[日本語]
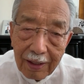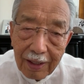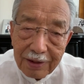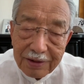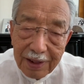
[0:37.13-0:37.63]

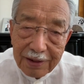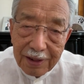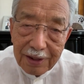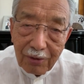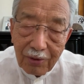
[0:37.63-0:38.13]
現在
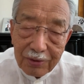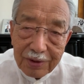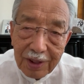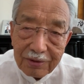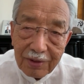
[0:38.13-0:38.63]
何が起こっ
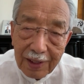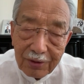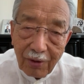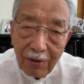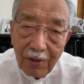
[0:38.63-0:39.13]
ているか
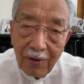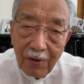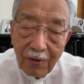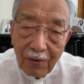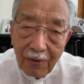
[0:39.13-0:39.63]

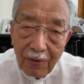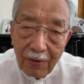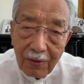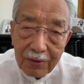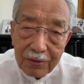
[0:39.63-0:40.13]

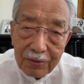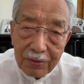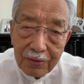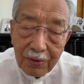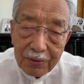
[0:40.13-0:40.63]
とい
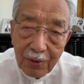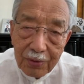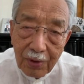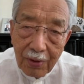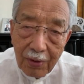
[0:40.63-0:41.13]
うこ
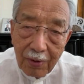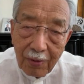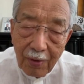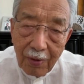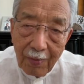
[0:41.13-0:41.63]
と
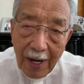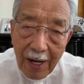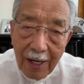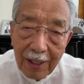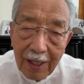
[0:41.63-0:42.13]
の、
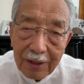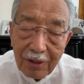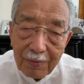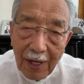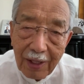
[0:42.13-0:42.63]
まあ、い
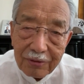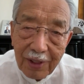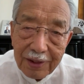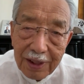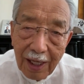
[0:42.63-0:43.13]
わば
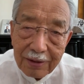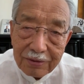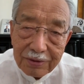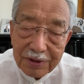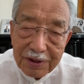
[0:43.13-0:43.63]
裏にあ
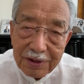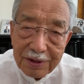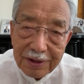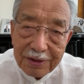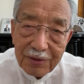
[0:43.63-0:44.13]
る
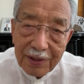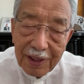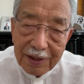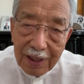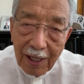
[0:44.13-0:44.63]
真実は
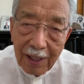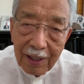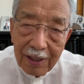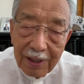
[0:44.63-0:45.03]
何か、